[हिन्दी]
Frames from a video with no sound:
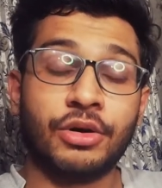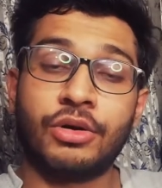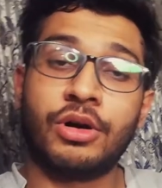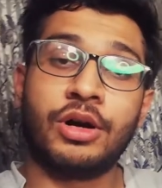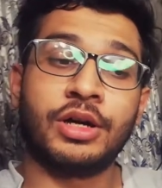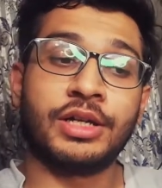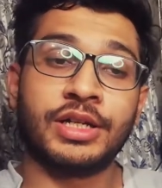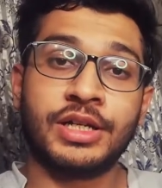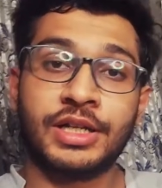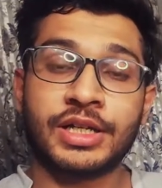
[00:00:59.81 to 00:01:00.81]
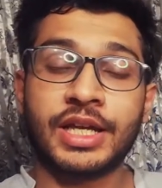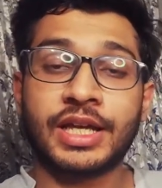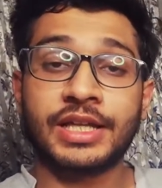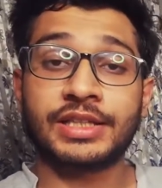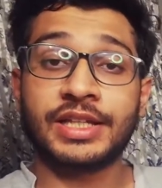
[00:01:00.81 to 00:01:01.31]
और क्या
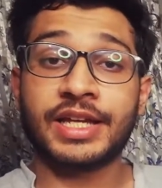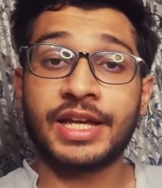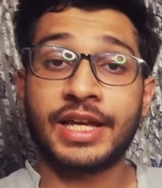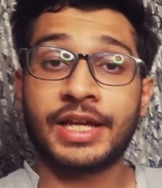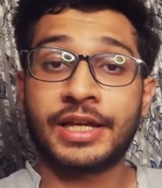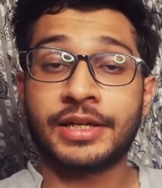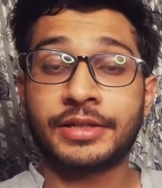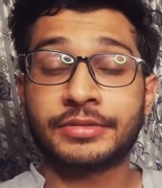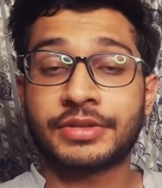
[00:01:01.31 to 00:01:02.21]
कहते हैं